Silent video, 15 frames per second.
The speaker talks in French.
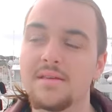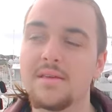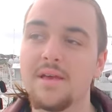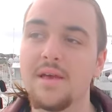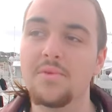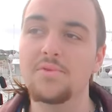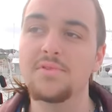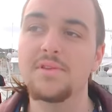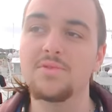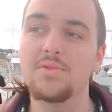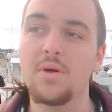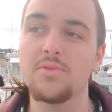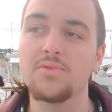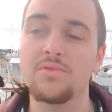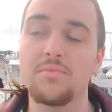raconte
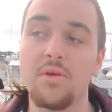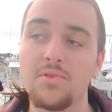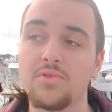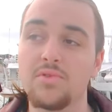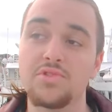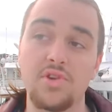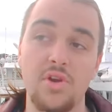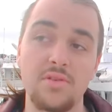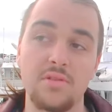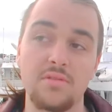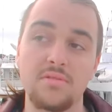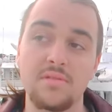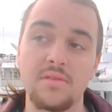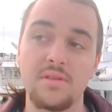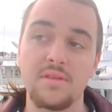l'histoire d'une bande de jeunes
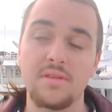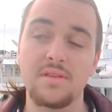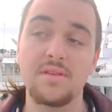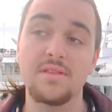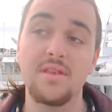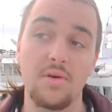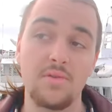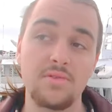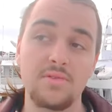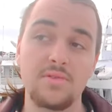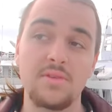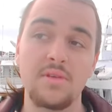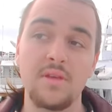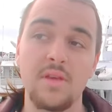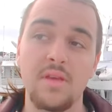qui
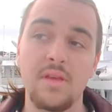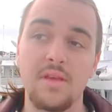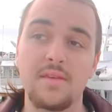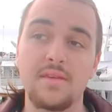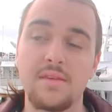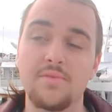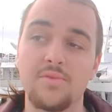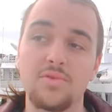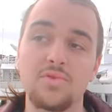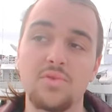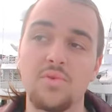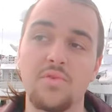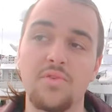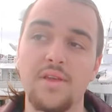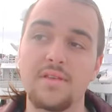dansent et qui vont se
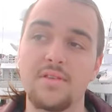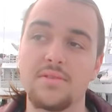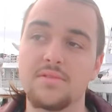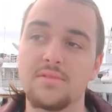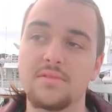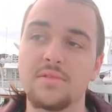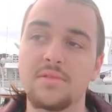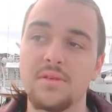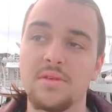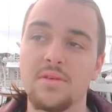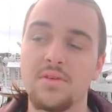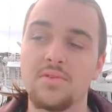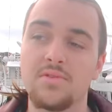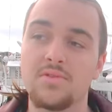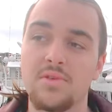trouver
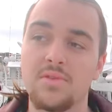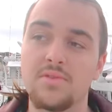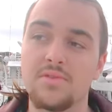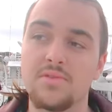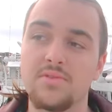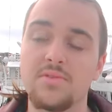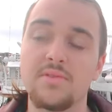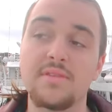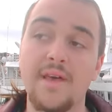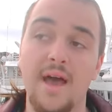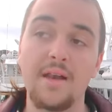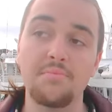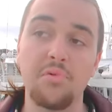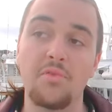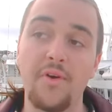dans une
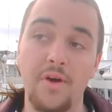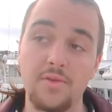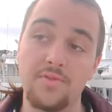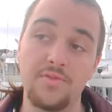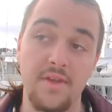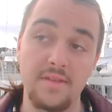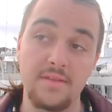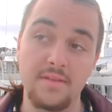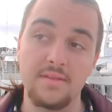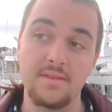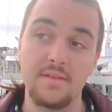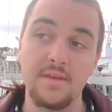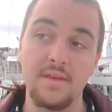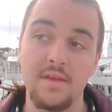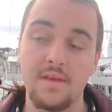salle pour faire une fête
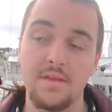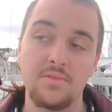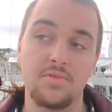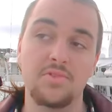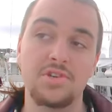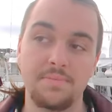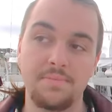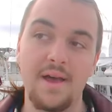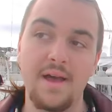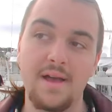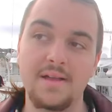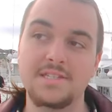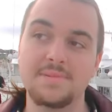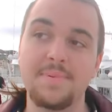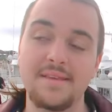donc je ne vais
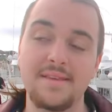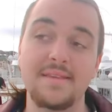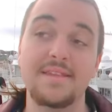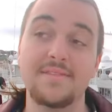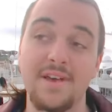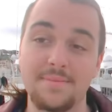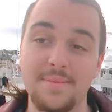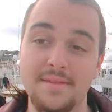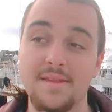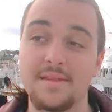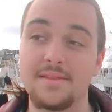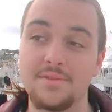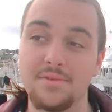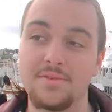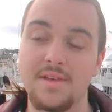pas, pas dire ce qui va se passer,
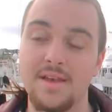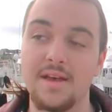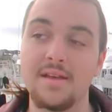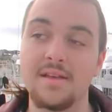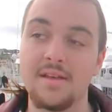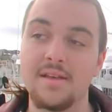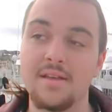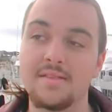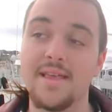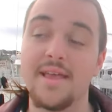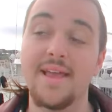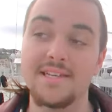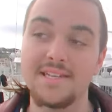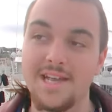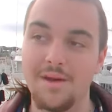sinon ça, ça
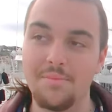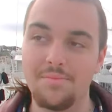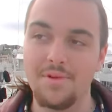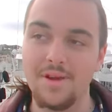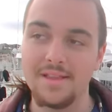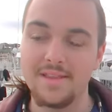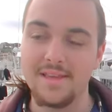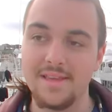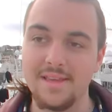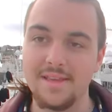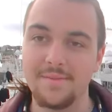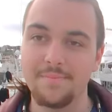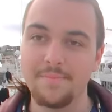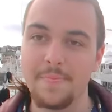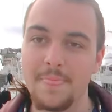gâcherait un peu l'intrigue. Euh, tout se passe dans
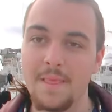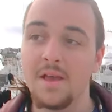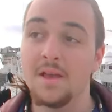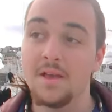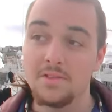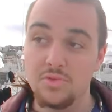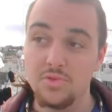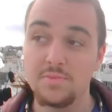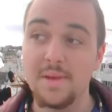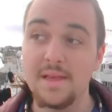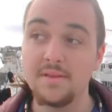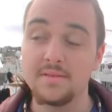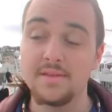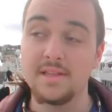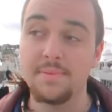cette salle. Tout se
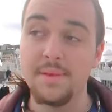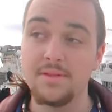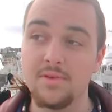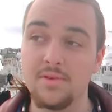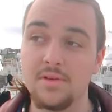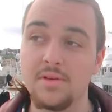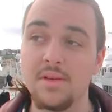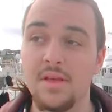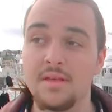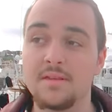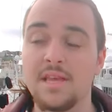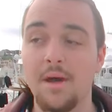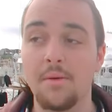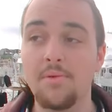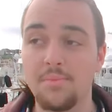passe dans cette espèce de...
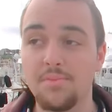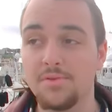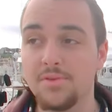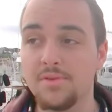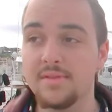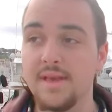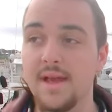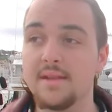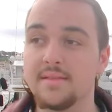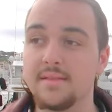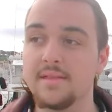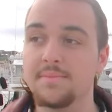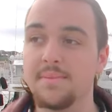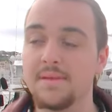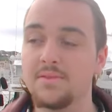C'est un peu plus qu'une salle, c'est
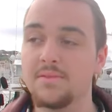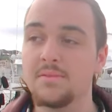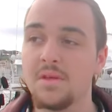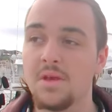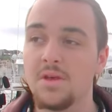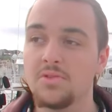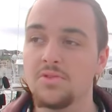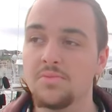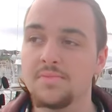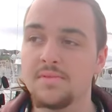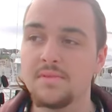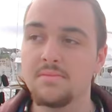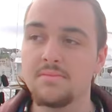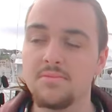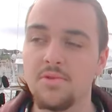une espèce de,
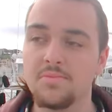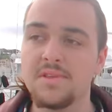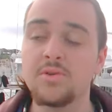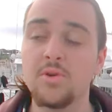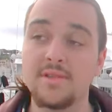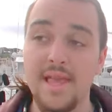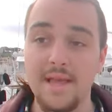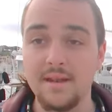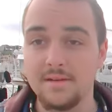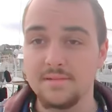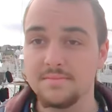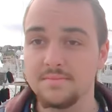petit hôtel.